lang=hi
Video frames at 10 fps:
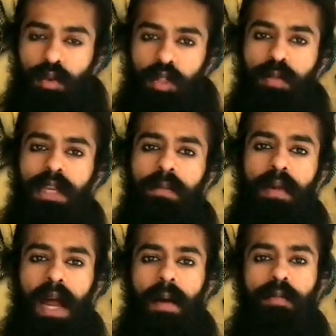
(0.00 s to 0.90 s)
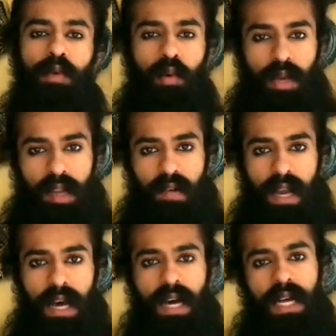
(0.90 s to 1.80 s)
कुछ भी प्राप्त होने
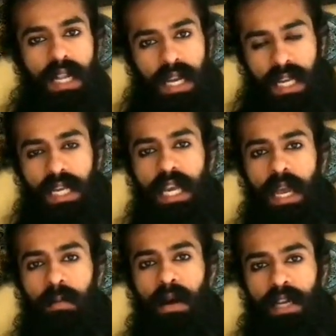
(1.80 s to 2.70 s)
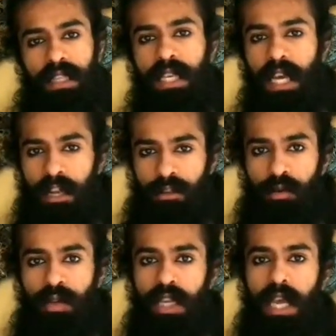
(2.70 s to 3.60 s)
वाला नहीं है भक्ति
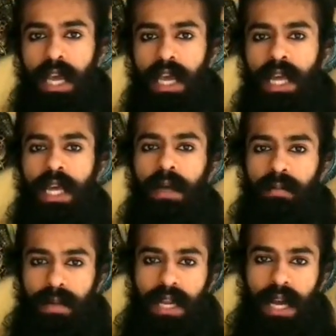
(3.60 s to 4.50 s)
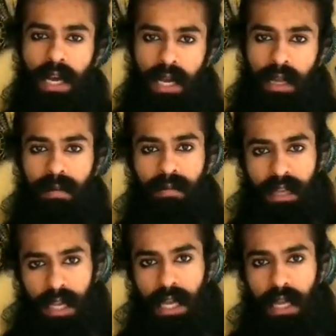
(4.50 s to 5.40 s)
अधूरी है बिना कर्म
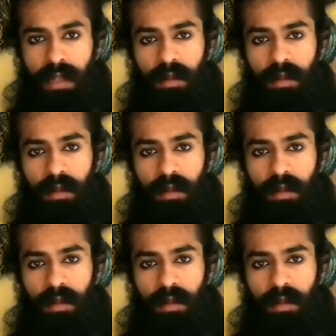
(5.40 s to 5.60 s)
के